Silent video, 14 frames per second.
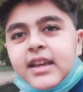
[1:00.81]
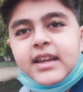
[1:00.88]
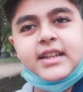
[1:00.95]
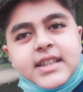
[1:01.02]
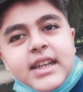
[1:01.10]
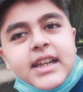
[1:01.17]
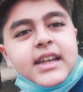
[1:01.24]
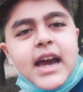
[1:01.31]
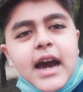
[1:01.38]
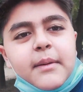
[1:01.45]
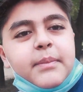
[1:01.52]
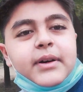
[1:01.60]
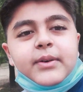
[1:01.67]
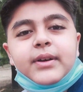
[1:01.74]
इसलिए यहाँ
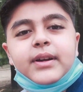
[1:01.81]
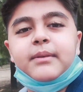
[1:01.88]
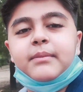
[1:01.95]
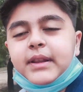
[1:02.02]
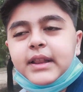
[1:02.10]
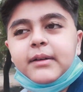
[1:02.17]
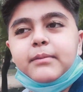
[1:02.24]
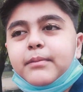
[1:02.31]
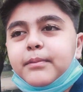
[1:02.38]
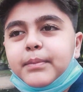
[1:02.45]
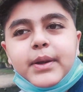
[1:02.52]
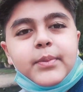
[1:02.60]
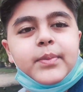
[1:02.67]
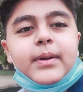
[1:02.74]
पर कोई मतलब
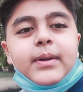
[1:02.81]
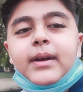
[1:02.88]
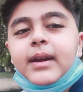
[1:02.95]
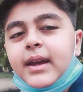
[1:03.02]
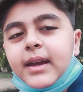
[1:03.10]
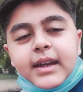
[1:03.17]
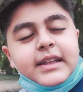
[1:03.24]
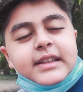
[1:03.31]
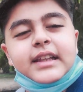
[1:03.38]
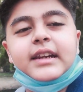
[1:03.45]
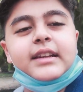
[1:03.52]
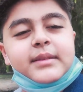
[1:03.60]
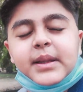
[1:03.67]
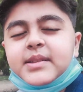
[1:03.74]
पीपल इधर
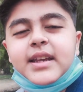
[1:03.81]
इतने